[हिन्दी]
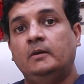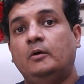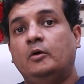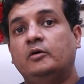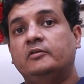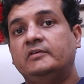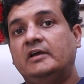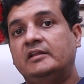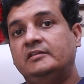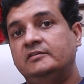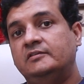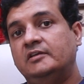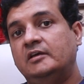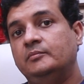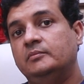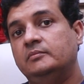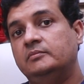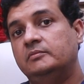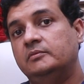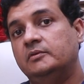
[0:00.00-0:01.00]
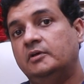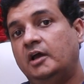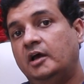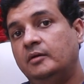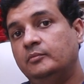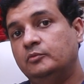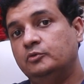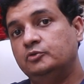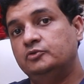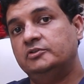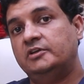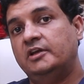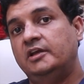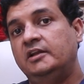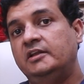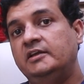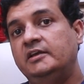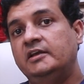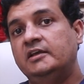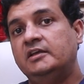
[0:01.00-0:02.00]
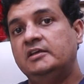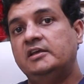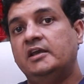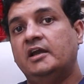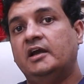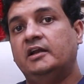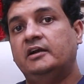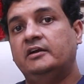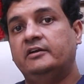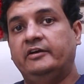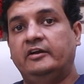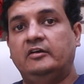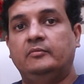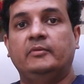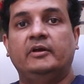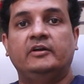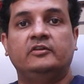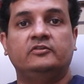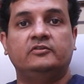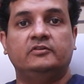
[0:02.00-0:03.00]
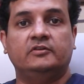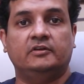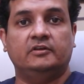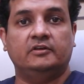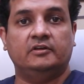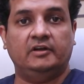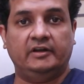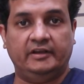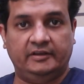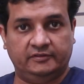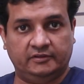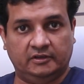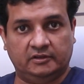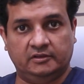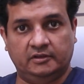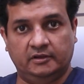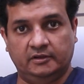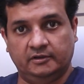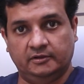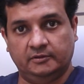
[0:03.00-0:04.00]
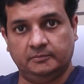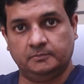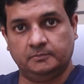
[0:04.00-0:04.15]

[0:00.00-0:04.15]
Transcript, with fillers: और साथ ही साथ हम उसके लिए क्या ट्रीटमेंट्स ले सकते हैं